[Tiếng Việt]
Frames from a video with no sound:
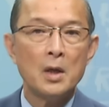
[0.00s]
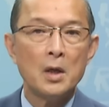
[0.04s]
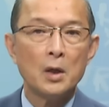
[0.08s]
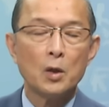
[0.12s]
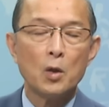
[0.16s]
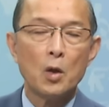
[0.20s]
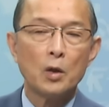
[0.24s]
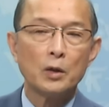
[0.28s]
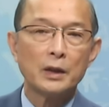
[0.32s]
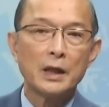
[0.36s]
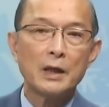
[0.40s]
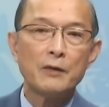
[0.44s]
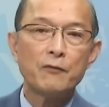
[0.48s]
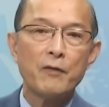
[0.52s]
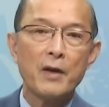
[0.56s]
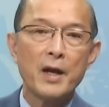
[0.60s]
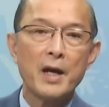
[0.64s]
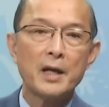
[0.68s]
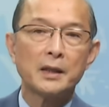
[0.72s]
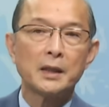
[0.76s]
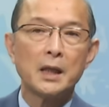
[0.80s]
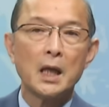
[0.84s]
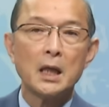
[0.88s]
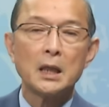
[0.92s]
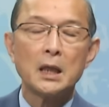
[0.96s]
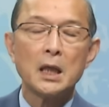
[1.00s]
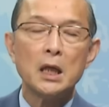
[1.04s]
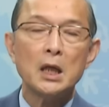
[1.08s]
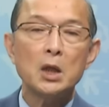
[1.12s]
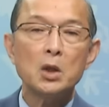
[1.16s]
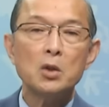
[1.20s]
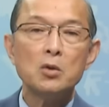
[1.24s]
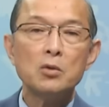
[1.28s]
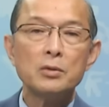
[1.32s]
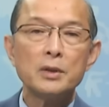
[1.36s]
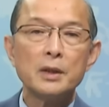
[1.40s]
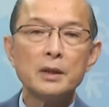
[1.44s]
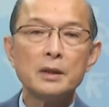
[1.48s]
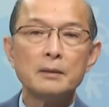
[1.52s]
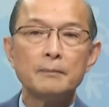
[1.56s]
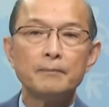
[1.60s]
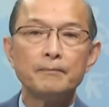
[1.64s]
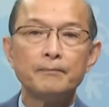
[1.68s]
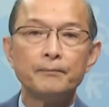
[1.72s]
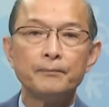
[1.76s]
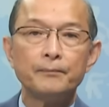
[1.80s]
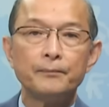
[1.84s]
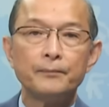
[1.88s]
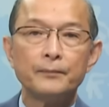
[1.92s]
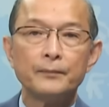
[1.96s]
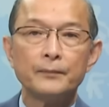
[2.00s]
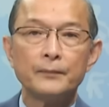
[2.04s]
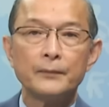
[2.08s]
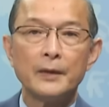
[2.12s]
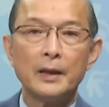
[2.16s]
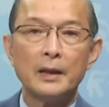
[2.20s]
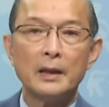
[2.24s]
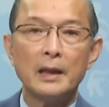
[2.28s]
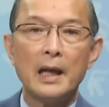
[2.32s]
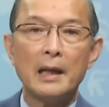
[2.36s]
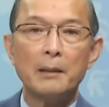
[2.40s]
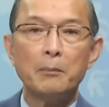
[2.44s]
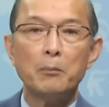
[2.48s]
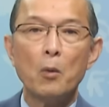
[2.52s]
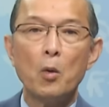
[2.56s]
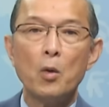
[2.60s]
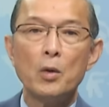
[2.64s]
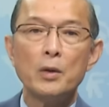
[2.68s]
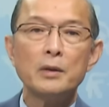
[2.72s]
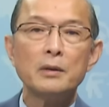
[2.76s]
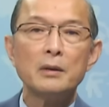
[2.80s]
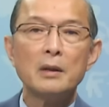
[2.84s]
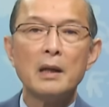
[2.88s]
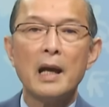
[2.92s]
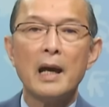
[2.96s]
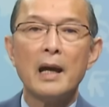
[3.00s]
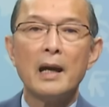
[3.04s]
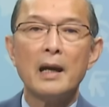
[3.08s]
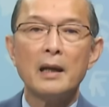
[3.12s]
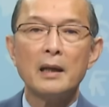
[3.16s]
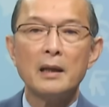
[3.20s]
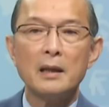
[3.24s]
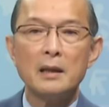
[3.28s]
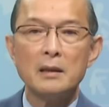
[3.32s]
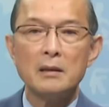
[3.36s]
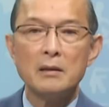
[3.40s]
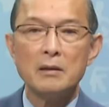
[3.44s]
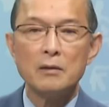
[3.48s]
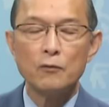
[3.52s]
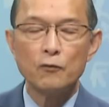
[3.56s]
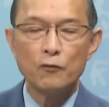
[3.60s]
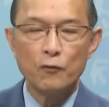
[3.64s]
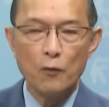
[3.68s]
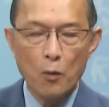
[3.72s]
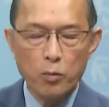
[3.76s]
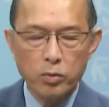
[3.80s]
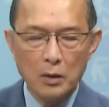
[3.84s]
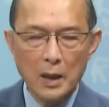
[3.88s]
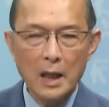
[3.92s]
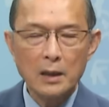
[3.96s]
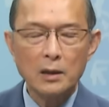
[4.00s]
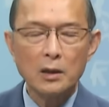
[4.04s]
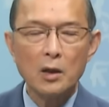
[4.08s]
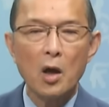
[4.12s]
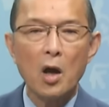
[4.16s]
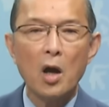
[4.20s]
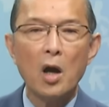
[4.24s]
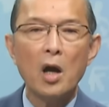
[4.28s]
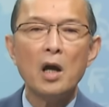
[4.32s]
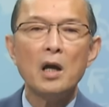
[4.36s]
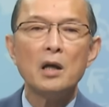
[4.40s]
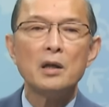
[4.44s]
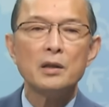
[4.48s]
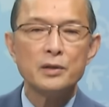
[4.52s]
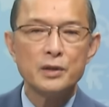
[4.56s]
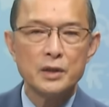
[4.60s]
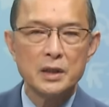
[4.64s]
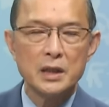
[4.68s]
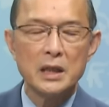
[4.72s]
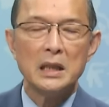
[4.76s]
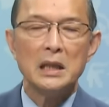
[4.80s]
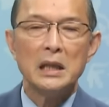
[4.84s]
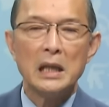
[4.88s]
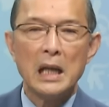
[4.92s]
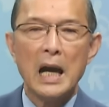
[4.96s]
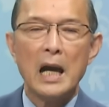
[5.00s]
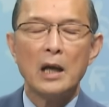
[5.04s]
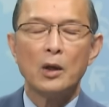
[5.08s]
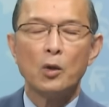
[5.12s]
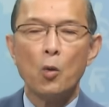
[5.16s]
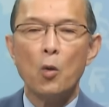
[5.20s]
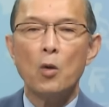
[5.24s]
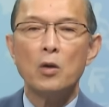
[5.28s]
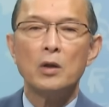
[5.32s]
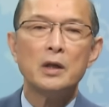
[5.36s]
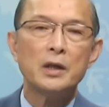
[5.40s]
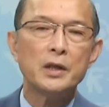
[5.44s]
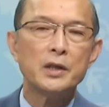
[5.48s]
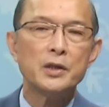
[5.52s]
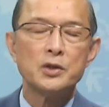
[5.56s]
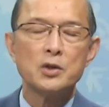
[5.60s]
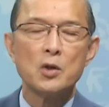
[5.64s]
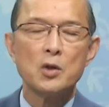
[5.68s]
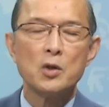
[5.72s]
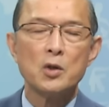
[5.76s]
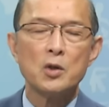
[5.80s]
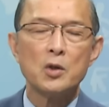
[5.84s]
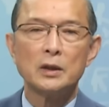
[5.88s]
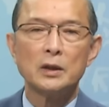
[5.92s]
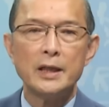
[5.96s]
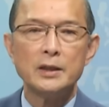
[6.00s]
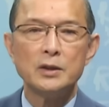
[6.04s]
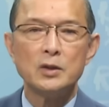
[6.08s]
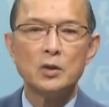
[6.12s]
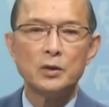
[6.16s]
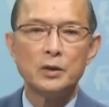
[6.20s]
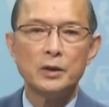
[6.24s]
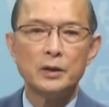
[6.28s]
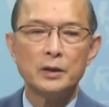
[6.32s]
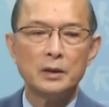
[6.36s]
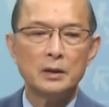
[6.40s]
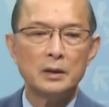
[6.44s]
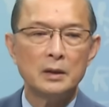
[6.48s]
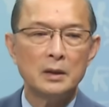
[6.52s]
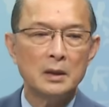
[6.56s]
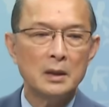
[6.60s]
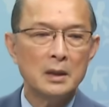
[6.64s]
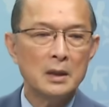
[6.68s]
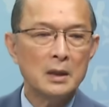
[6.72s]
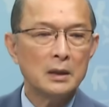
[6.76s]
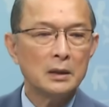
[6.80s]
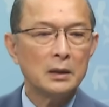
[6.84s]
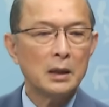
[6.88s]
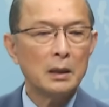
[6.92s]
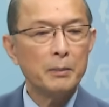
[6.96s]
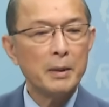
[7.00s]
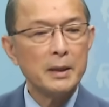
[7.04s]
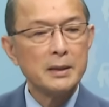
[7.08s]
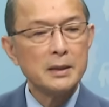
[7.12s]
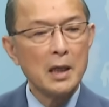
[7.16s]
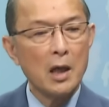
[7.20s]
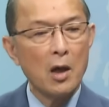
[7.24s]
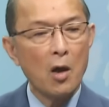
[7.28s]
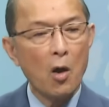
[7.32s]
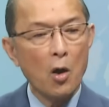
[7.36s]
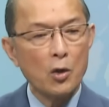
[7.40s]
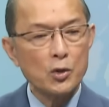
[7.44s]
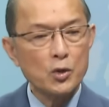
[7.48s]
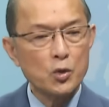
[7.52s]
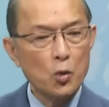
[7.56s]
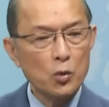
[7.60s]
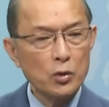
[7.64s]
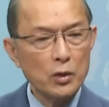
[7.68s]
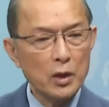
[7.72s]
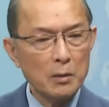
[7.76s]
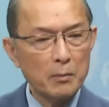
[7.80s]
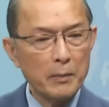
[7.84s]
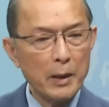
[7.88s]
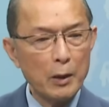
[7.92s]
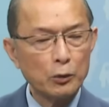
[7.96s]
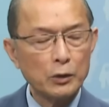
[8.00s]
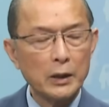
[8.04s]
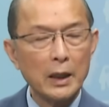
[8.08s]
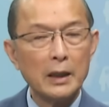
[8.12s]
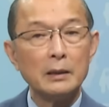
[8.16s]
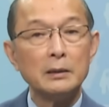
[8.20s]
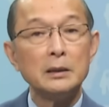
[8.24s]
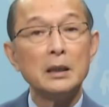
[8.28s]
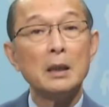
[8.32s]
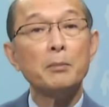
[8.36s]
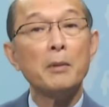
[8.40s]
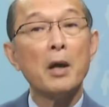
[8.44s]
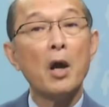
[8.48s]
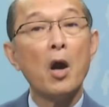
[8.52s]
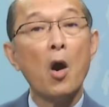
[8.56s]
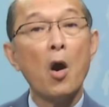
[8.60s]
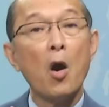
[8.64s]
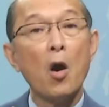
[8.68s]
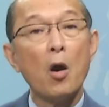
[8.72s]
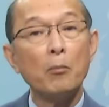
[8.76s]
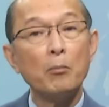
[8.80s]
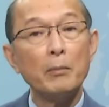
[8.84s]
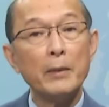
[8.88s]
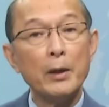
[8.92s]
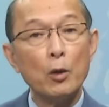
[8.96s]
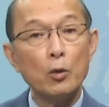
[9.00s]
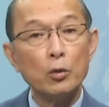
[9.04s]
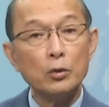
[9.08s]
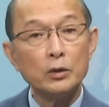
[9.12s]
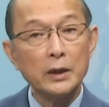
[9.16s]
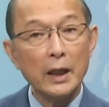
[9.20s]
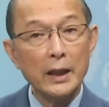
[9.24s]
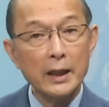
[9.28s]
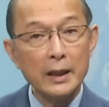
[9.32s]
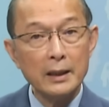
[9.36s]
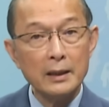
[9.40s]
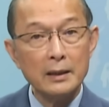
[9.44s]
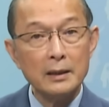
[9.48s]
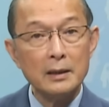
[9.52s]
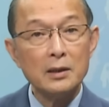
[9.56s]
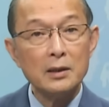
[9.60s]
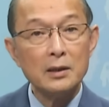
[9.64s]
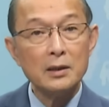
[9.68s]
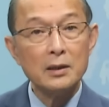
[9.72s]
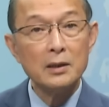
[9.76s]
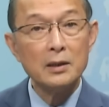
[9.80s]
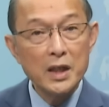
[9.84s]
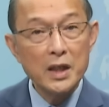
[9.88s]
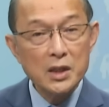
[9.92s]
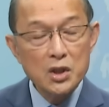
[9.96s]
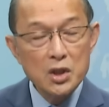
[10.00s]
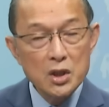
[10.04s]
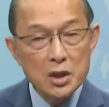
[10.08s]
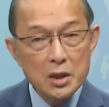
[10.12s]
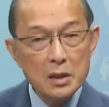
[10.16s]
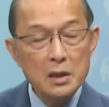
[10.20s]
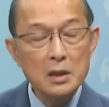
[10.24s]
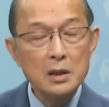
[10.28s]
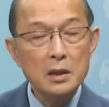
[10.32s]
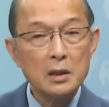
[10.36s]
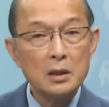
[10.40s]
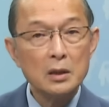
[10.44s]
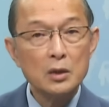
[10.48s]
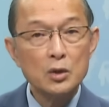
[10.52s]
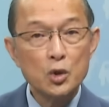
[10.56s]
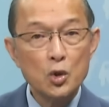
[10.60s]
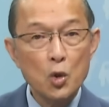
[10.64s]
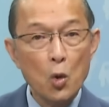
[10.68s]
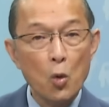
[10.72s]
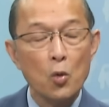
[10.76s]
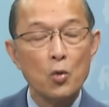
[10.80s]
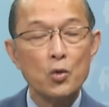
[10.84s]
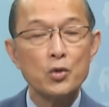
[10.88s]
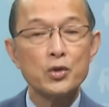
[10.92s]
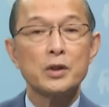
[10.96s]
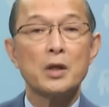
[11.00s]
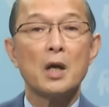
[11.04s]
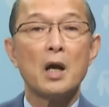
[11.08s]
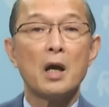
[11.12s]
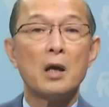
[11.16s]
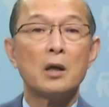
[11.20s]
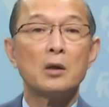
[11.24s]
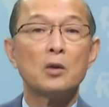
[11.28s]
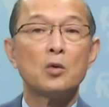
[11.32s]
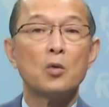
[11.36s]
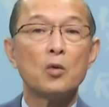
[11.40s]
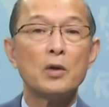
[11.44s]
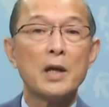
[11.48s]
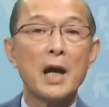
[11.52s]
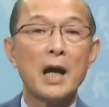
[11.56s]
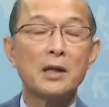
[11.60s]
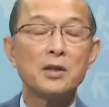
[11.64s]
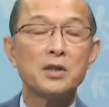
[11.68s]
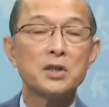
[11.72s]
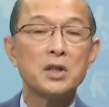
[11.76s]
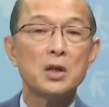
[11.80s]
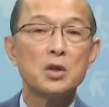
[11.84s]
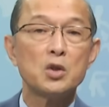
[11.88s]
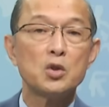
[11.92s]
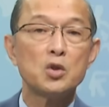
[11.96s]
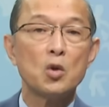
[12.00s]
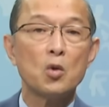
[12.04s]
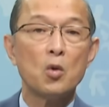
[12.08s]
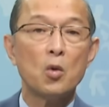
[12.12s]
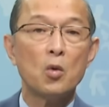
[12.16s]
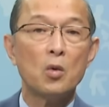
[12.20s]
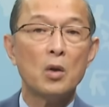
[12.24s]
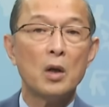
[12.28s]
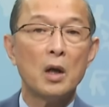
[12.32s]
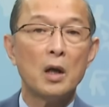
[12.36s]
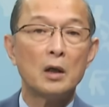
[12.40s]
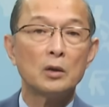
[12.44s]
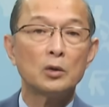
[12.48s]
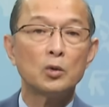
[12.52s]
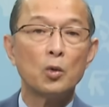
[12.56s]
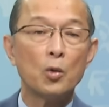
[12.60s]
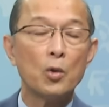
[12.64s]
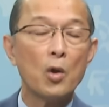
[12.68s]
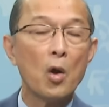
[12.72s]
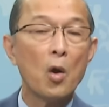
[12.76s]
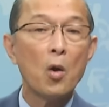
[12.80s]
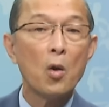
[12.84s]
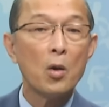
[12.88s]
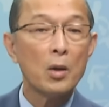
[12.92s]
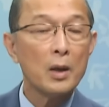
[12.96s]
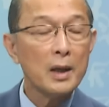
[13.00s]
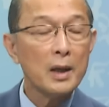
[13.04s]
Còn cái phe cực hữu đó thì lại muốn là vùng đất đó chỉ là của người Do Thái rồi. Thì bây giờ họ xuống đường biểu tình nhưng mà họ biểu tình phía trước trụ sở của Đảng Dân Chủ ở thủ đô